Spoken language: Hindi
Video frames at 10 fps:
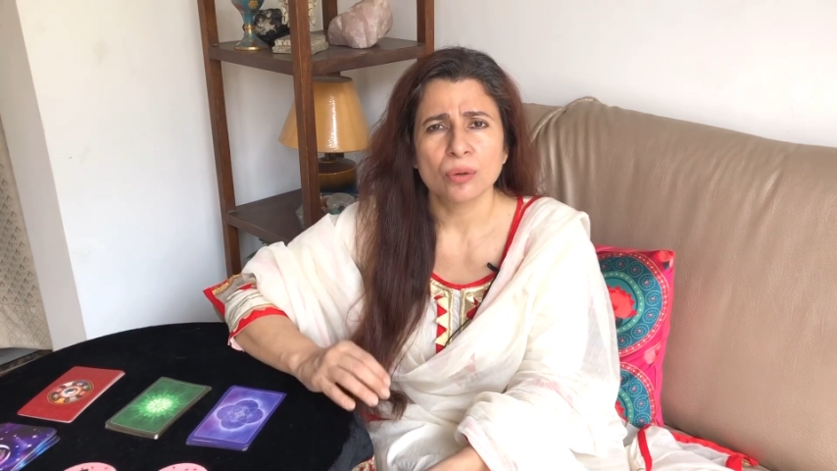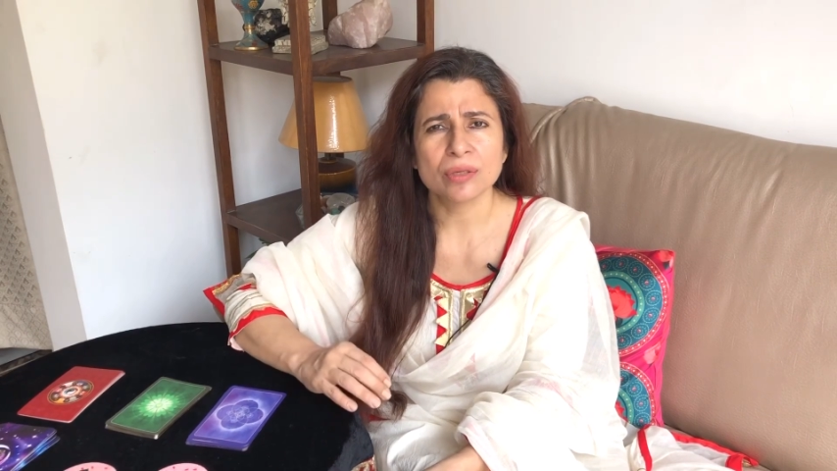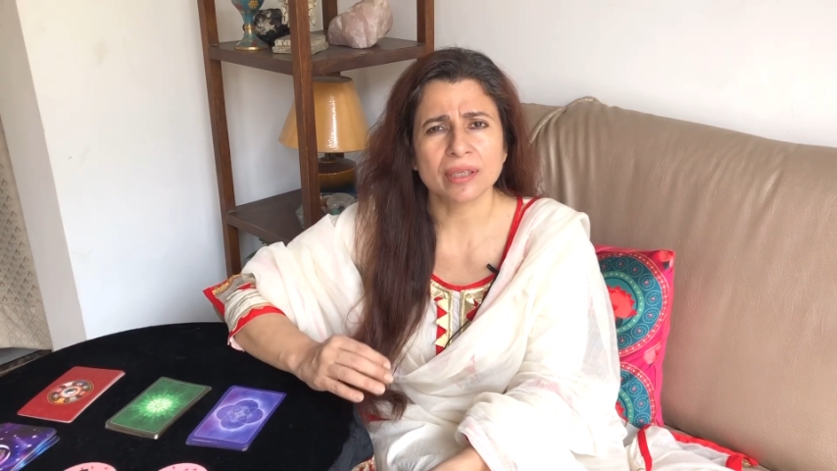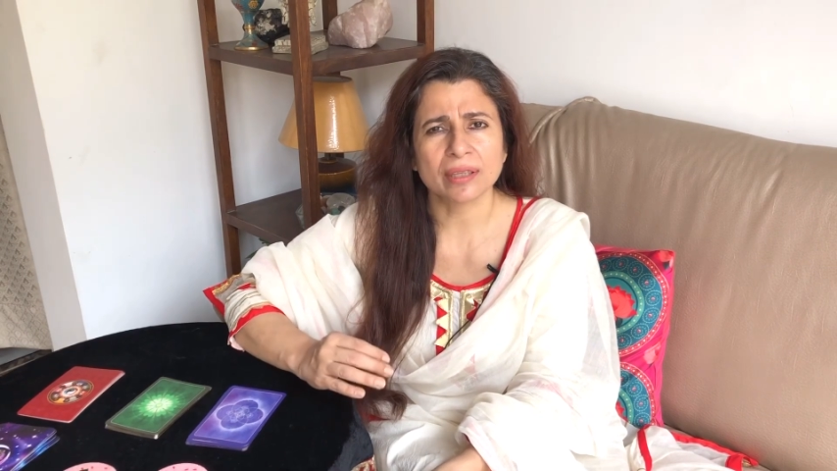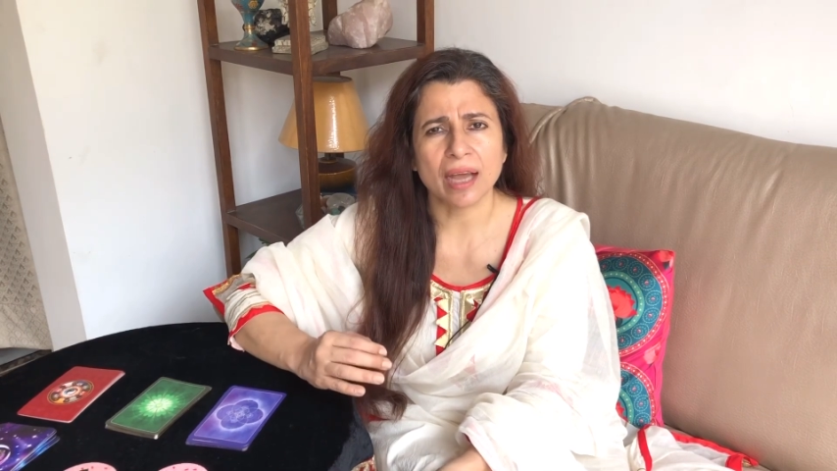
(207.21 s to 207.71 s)
हो
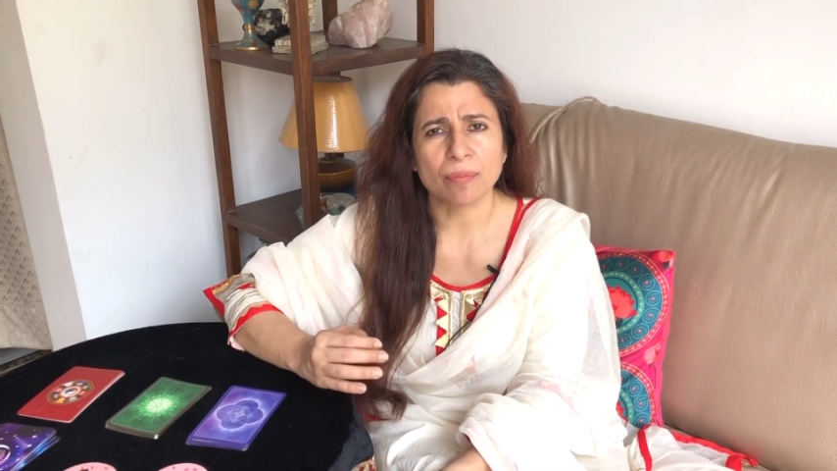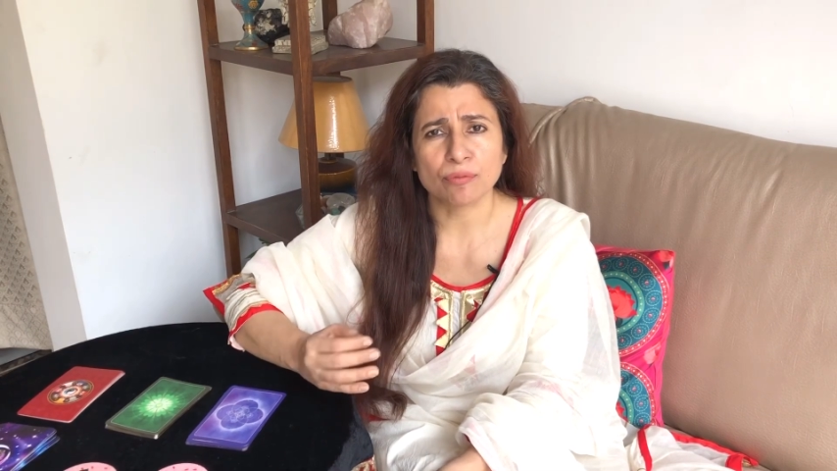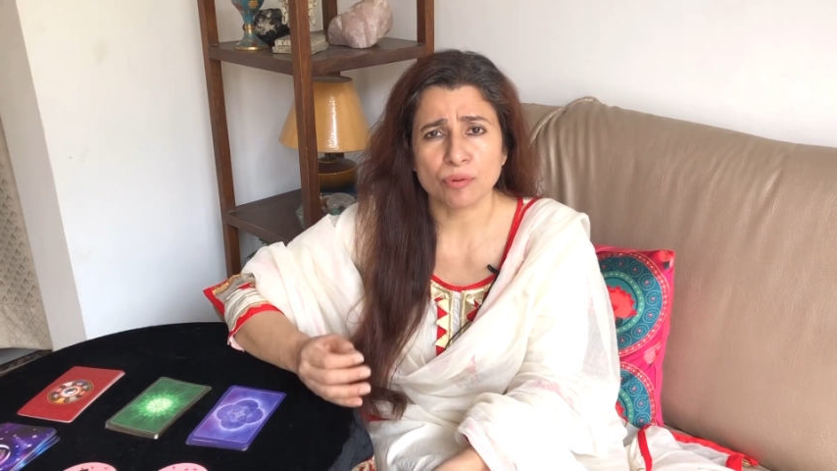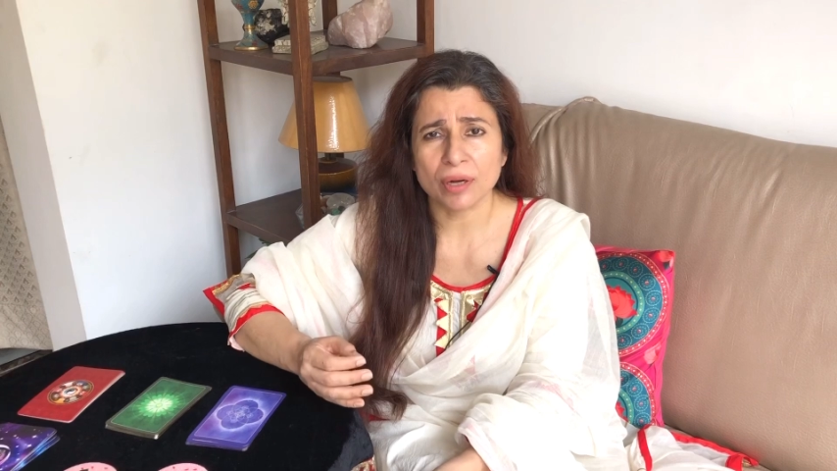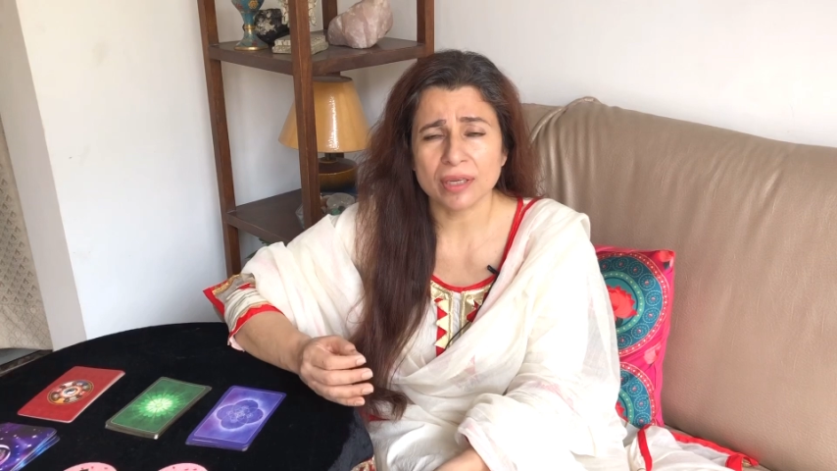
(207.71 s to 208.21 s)
सकता है आप
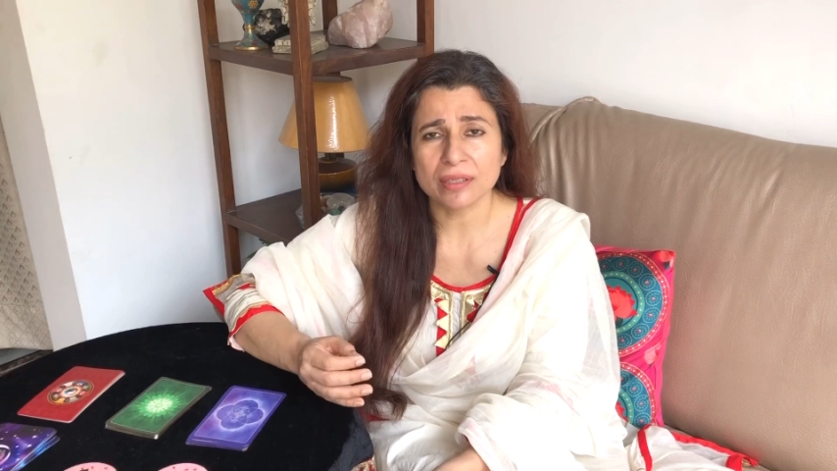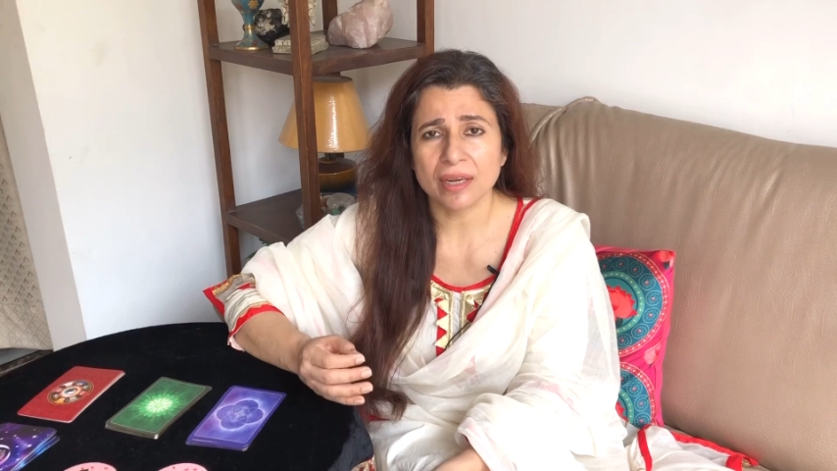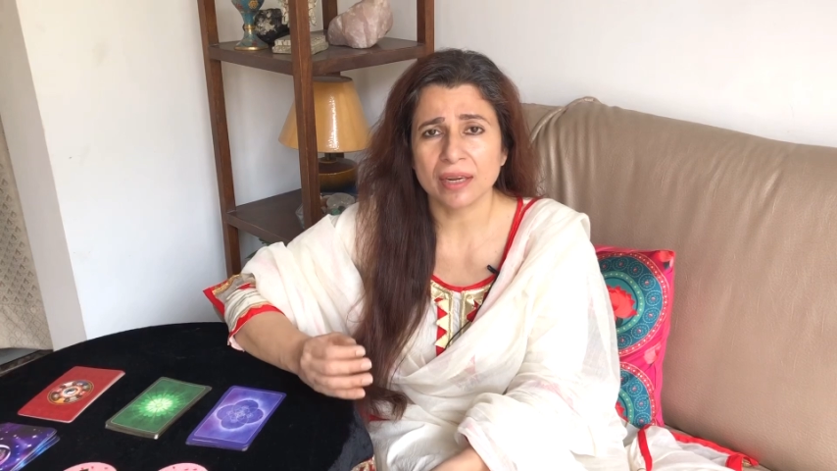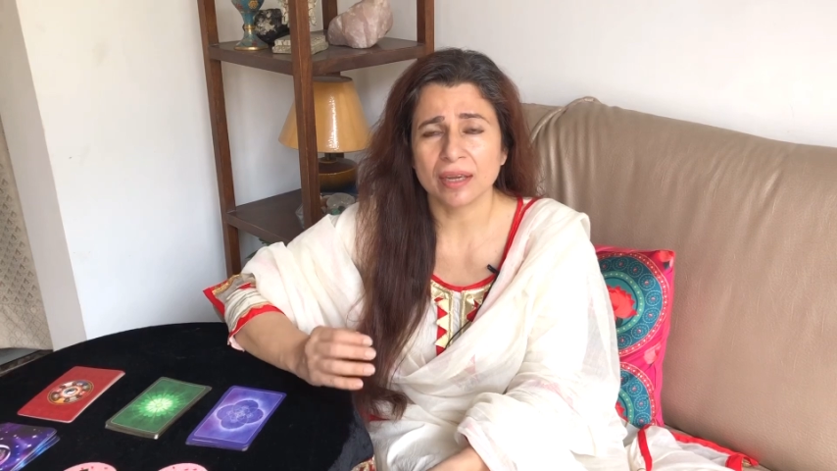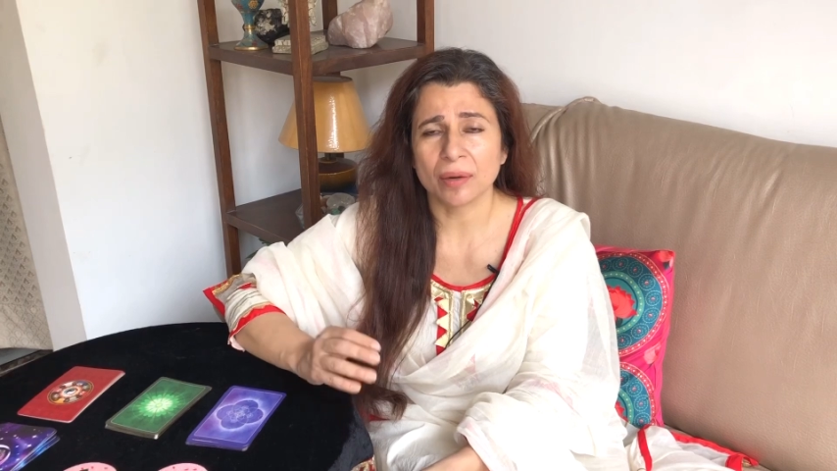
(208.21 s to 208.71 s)
फोकस
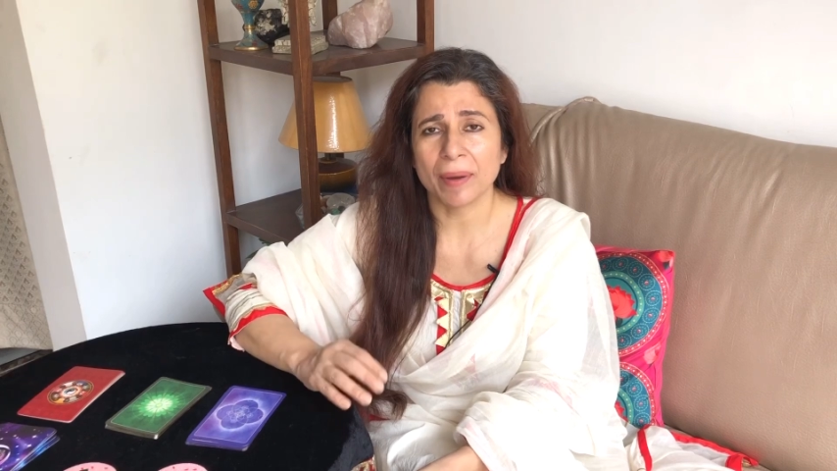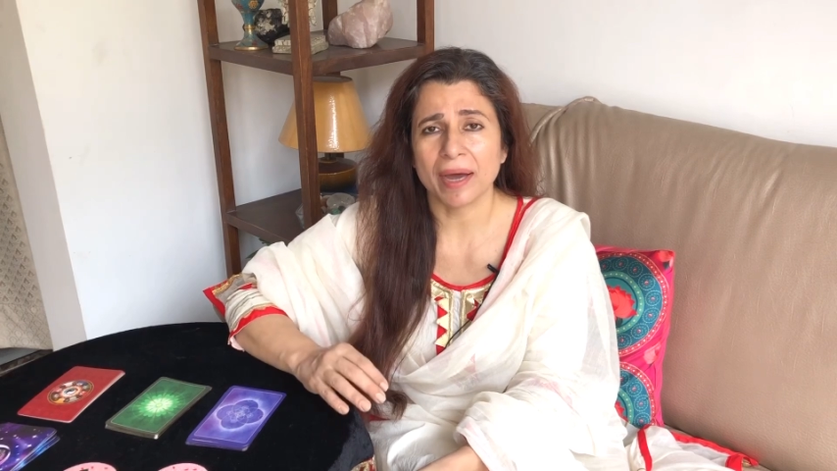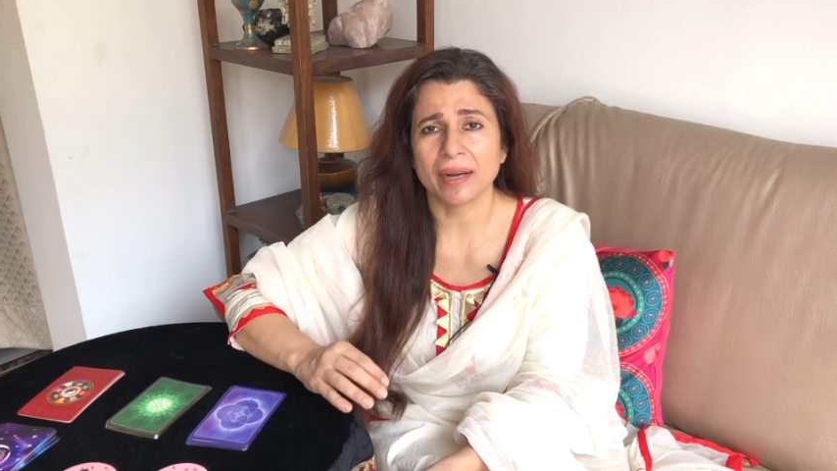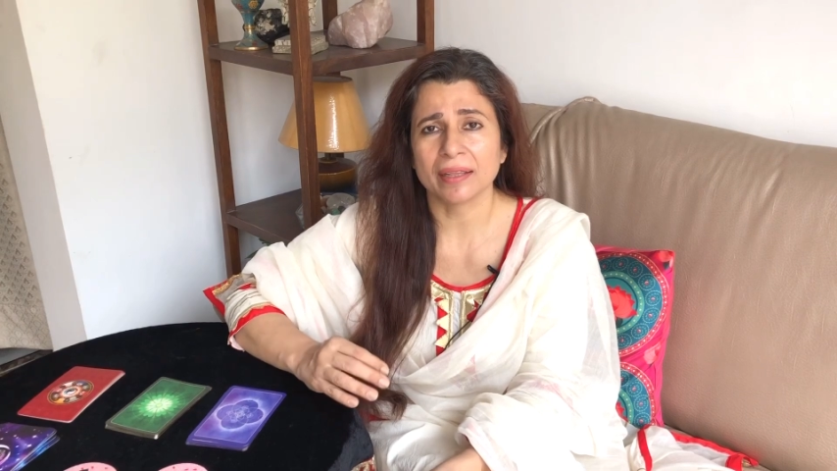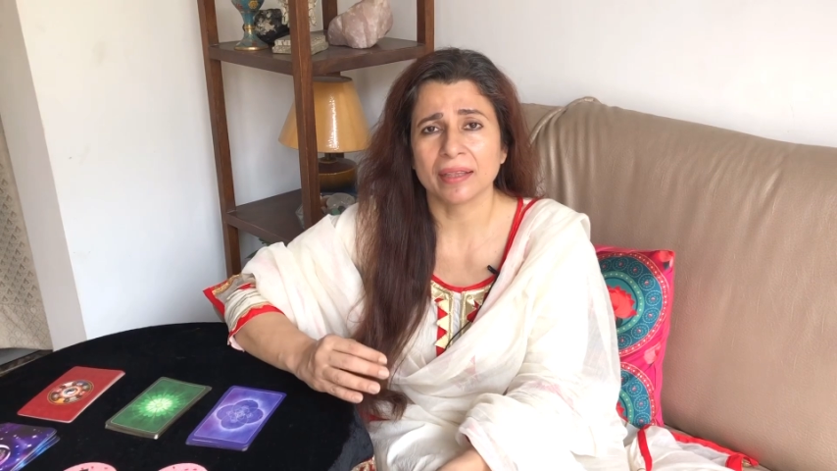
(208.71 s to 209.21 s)
नहीं कर
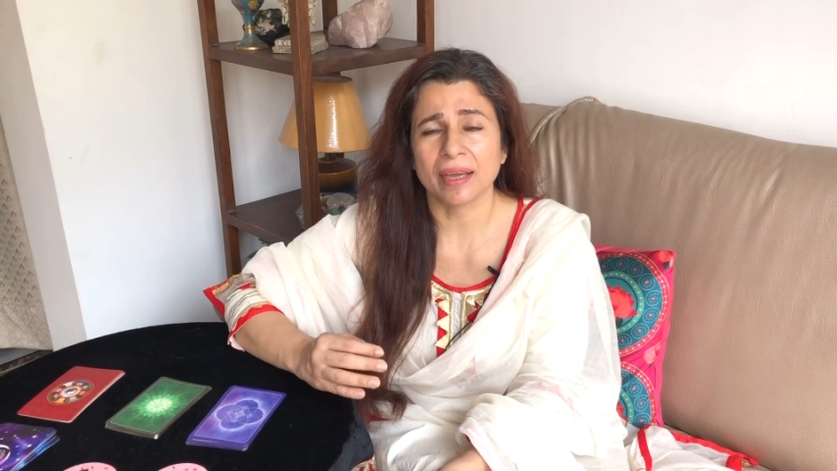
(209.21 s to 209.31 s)
पा रहे